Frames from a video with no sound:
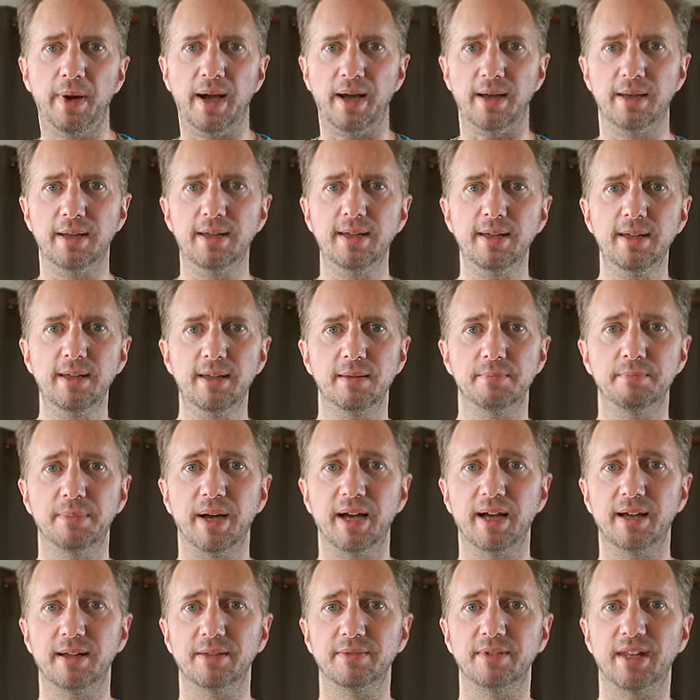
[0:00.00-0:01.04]
parler
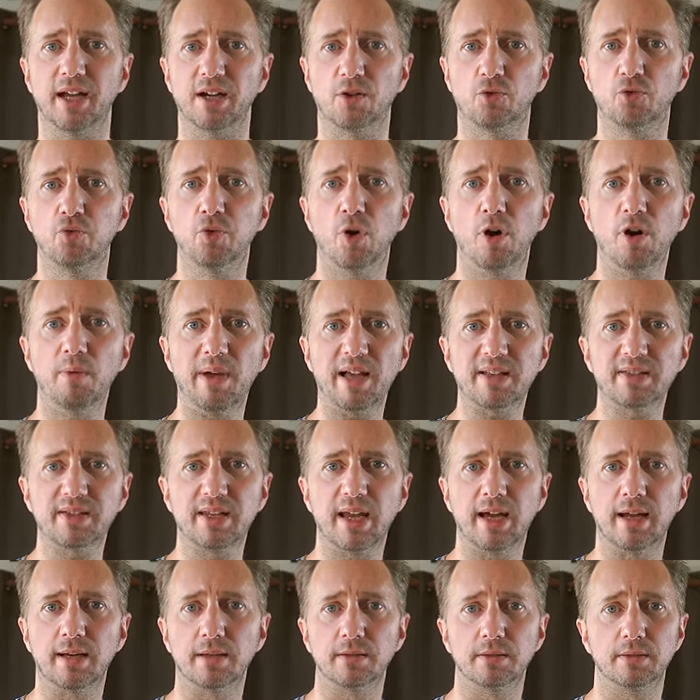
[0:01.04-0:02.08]
ben, d'un courant
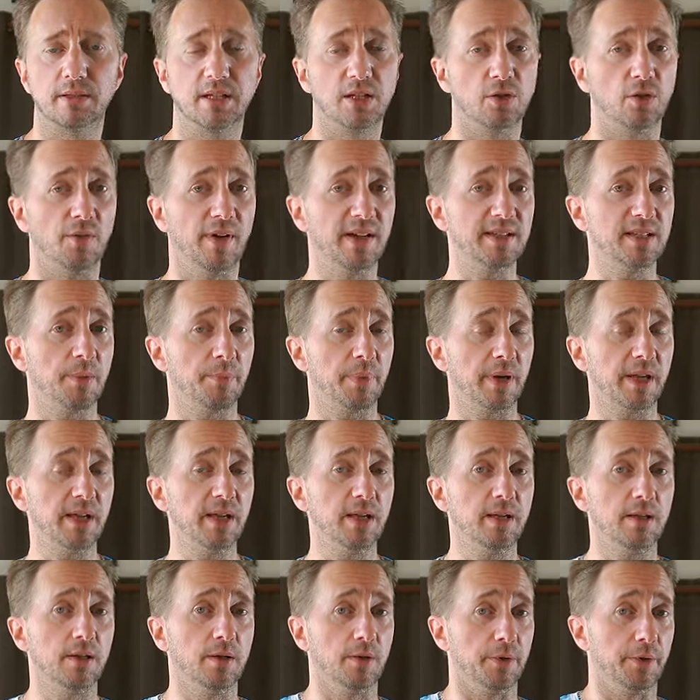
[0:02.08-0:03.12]
martial qui devrait
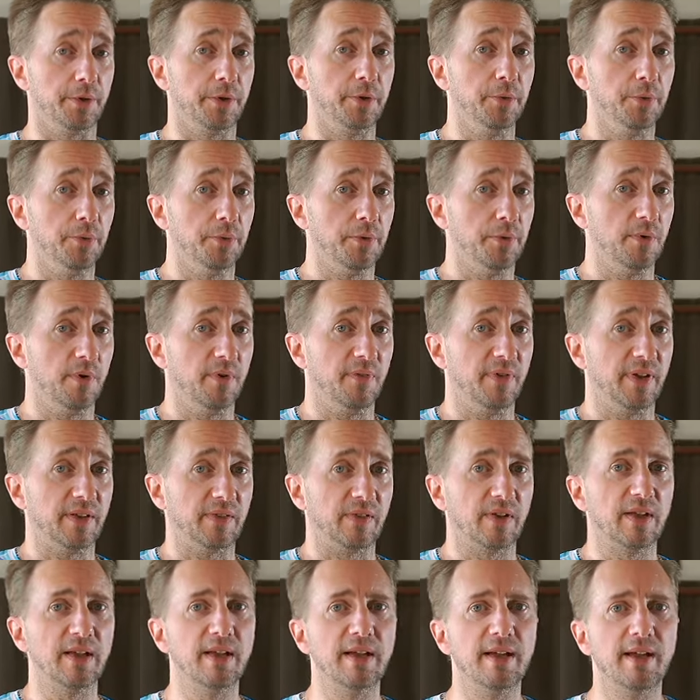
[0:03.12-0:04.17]
s'appeler Ryu en
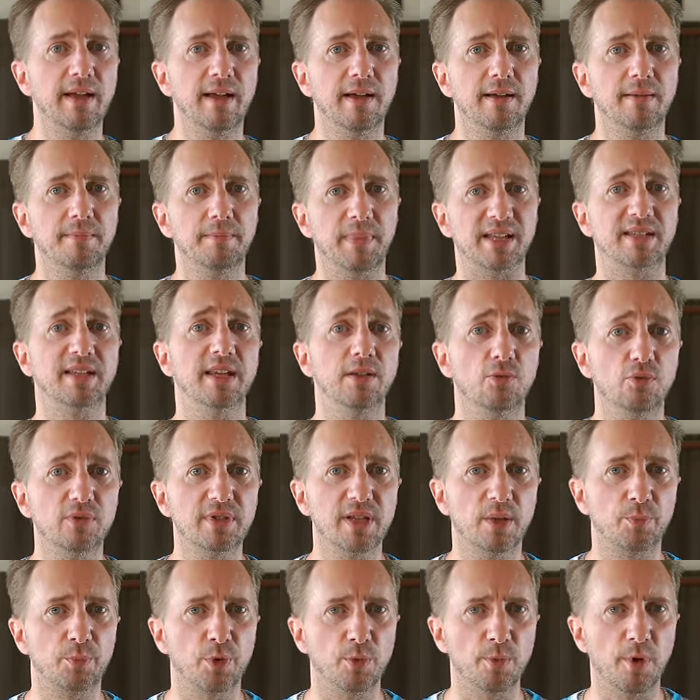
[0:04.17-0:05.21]
fait. Bah, c'est tout
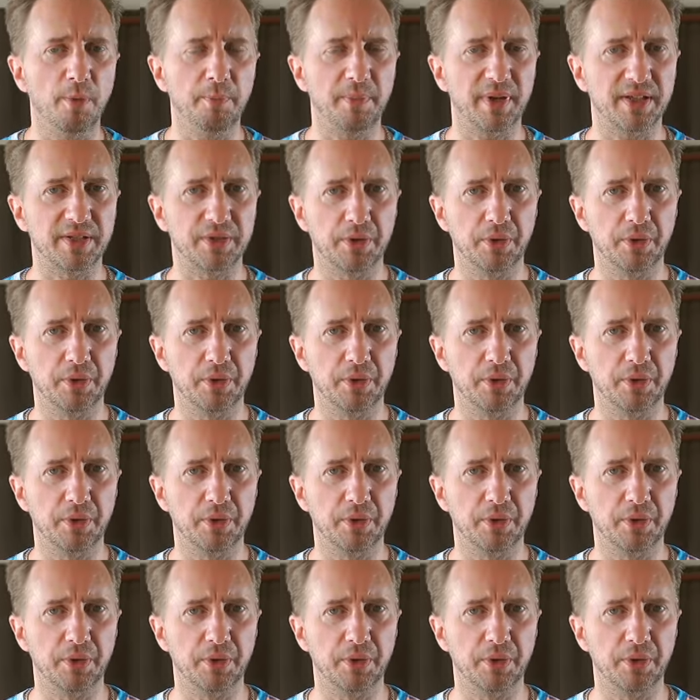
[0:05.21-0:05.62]
simplement parce